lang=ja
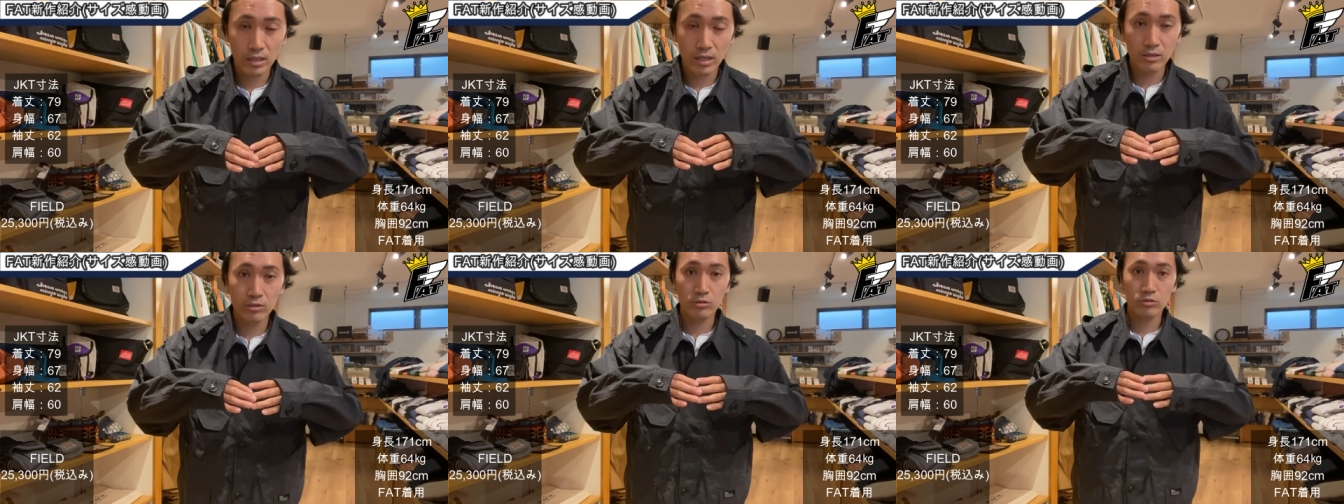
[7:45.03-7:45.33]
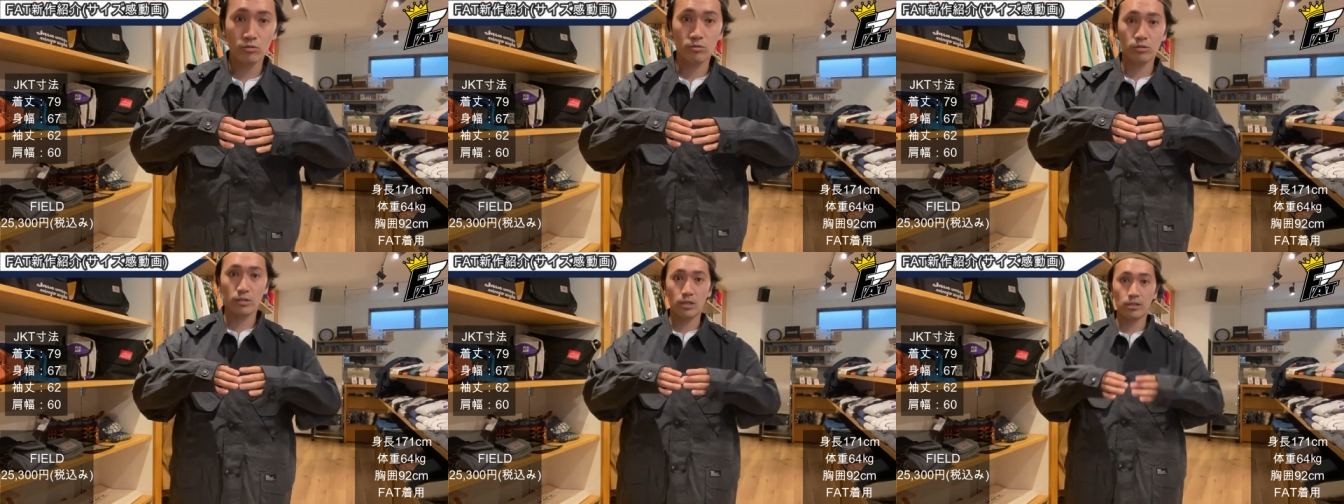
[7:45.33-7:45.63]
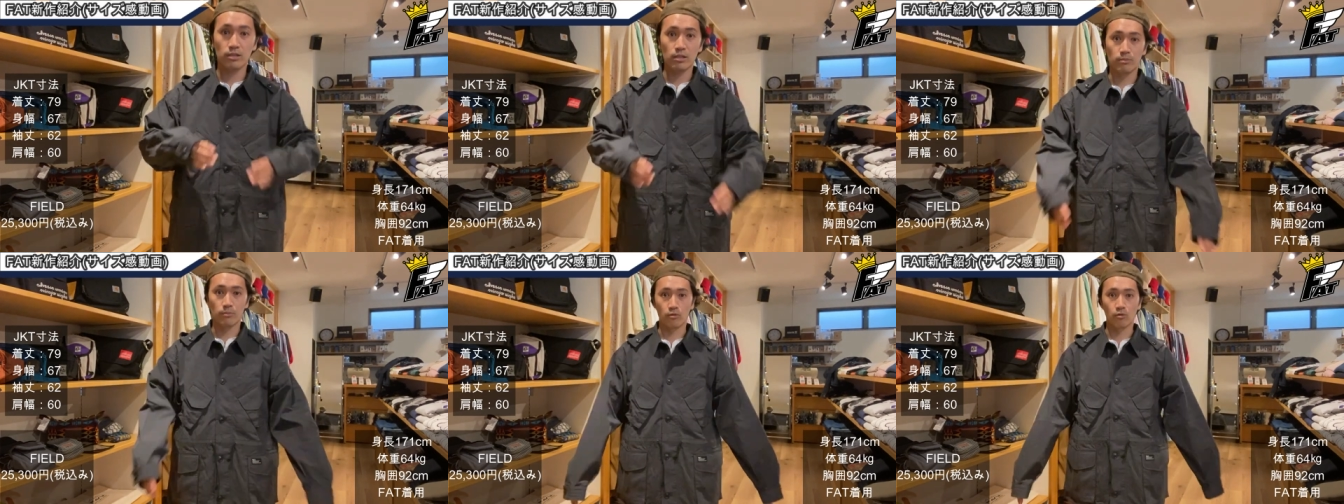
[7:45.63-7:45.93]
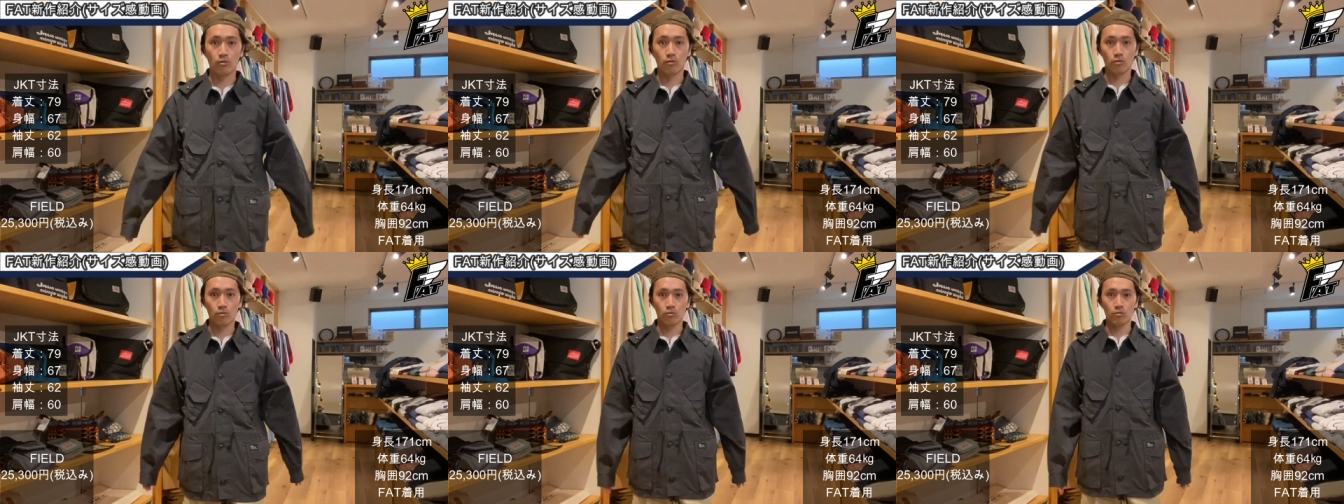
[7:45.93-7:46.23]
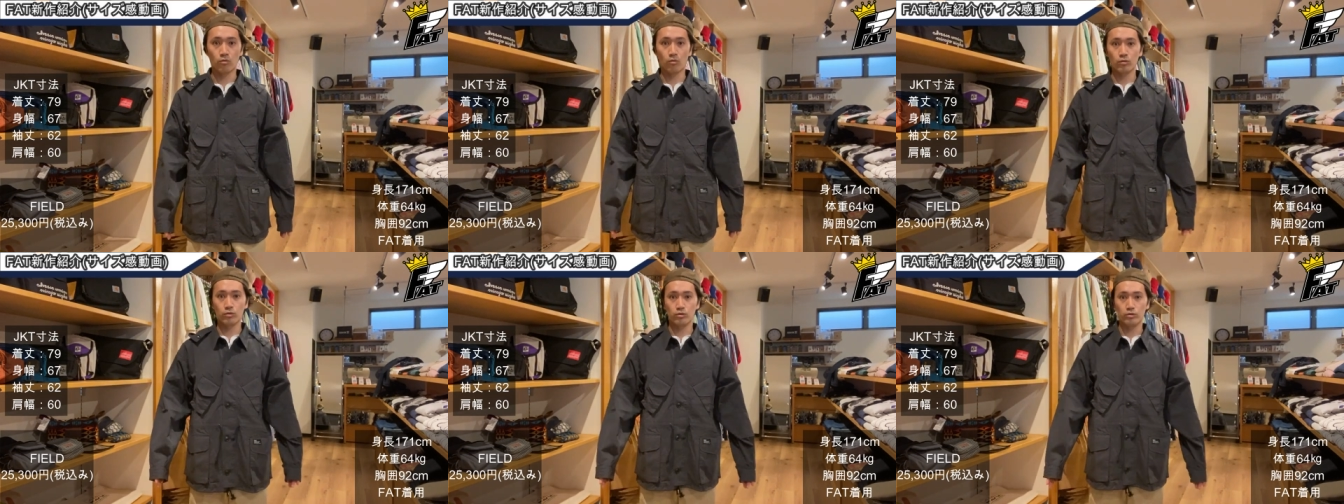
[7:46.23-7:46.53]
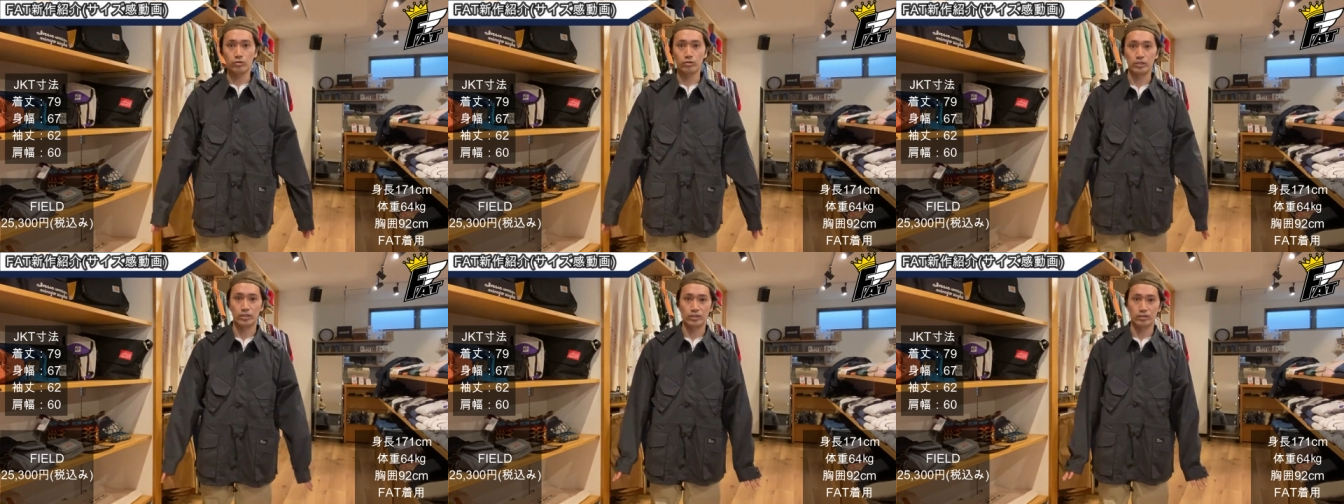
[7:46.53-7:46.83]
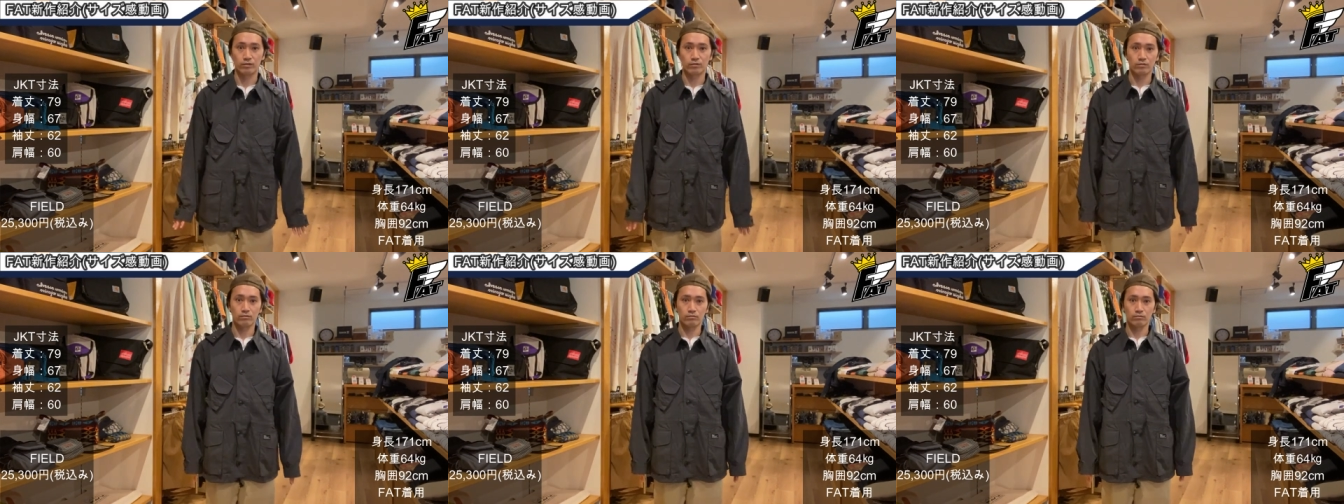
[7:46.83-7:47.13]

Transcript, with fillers: ている状態でもこういう風に